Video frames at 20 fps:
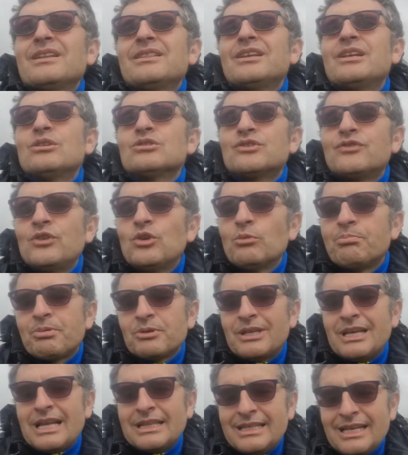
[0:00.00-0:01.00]
nello
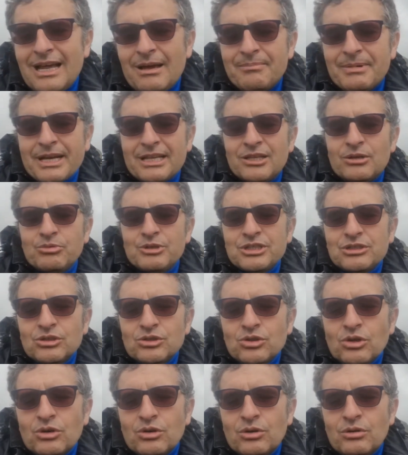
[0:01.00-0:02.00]
sviluppo, nella dinamica di questo
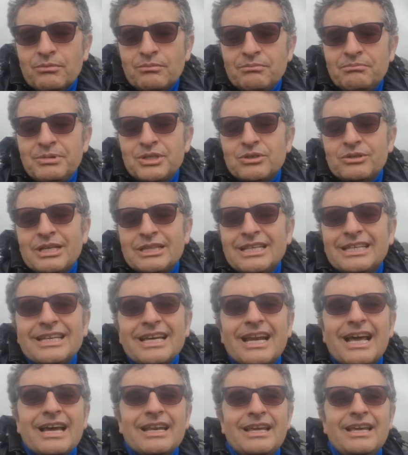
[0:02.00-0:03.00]
gioco, bisogna
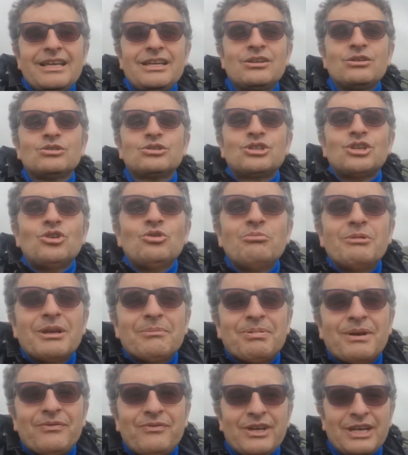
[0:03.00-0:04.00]
dichiarare i nostri
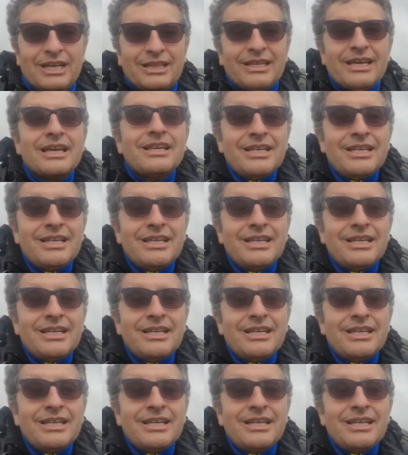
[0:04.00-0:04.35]
numeri preferiti.